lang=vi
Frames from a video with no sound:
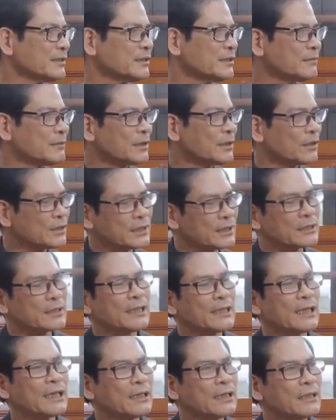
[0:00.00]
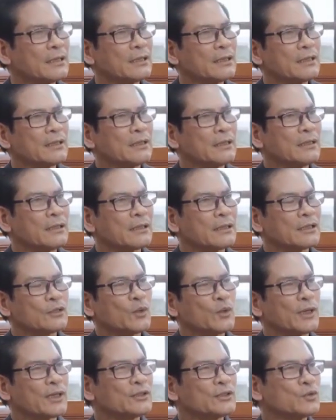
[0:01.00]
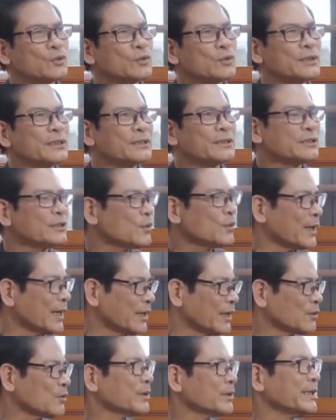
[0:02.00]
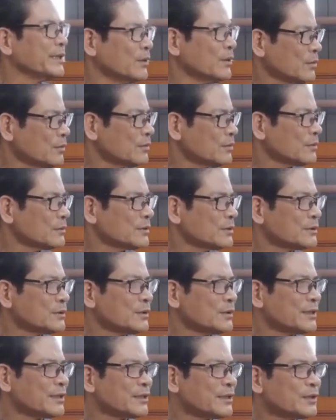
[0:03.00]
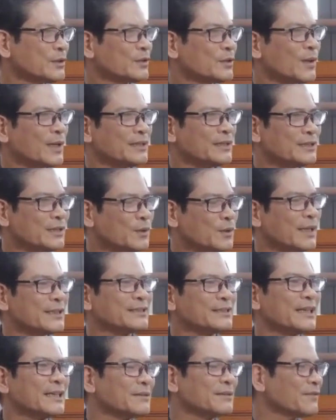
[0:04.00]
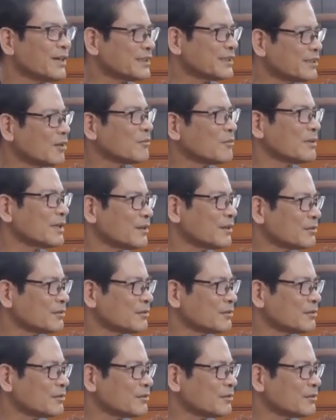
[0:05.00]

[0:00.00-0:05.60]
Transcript: Nhưng mà nói thật là cái tuổi các chú thì sức khỏe nó cũng yếu, rồi cái khoản sinh hoạt gia đình vợ chồng